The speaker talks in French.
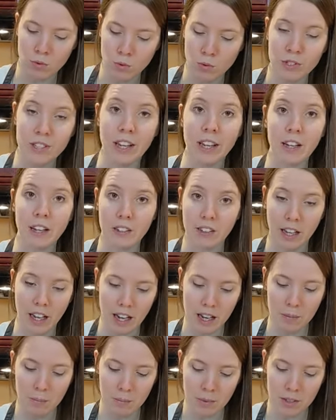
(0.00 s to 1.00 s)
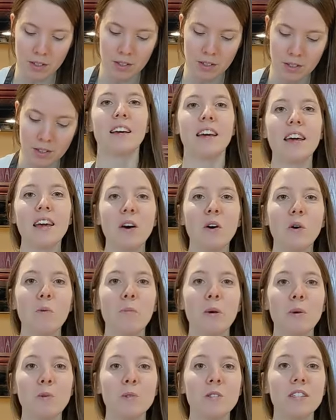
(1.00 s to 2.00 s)
ou 50 grammes et on
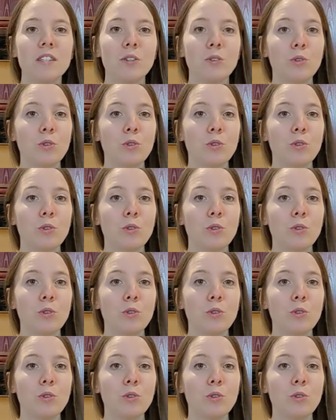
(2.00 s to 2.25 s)
met aussi